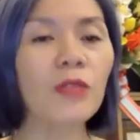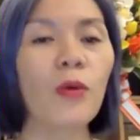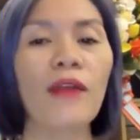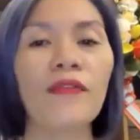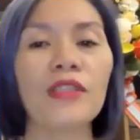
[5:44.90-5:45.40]

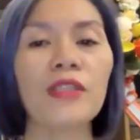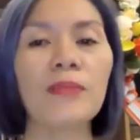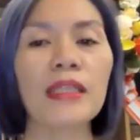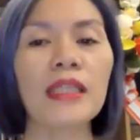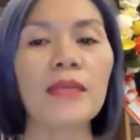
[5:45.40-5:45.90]
quán với sức
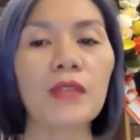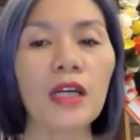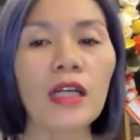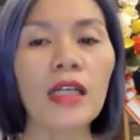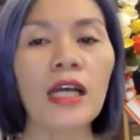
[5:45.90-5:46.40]
mạnh tiềm
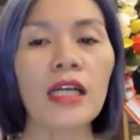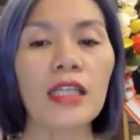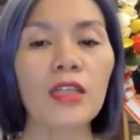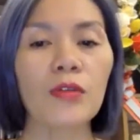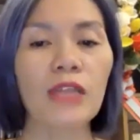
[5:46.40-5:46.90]
thức
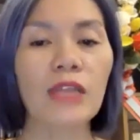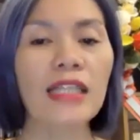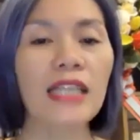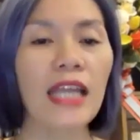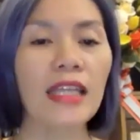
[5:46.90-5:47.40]
thì chúng ta
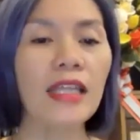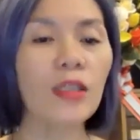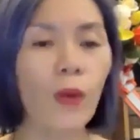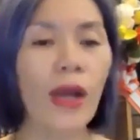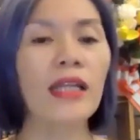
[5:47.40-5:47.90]
sẽ nhất
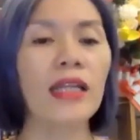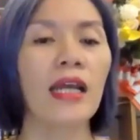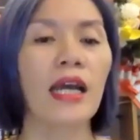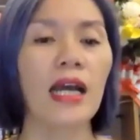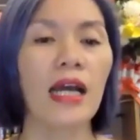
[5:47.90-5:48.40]
quán
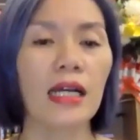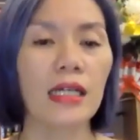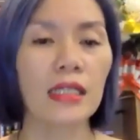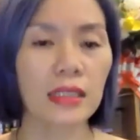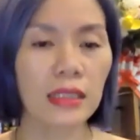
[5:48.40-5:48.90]
à,
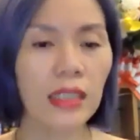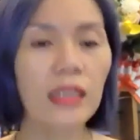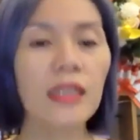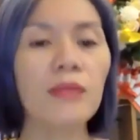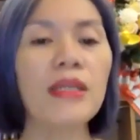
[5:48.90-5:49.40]

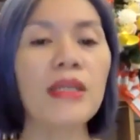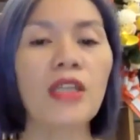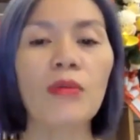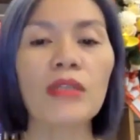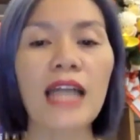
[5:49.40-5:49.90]
từ bên
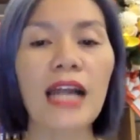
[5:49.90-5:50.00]
trong đi ra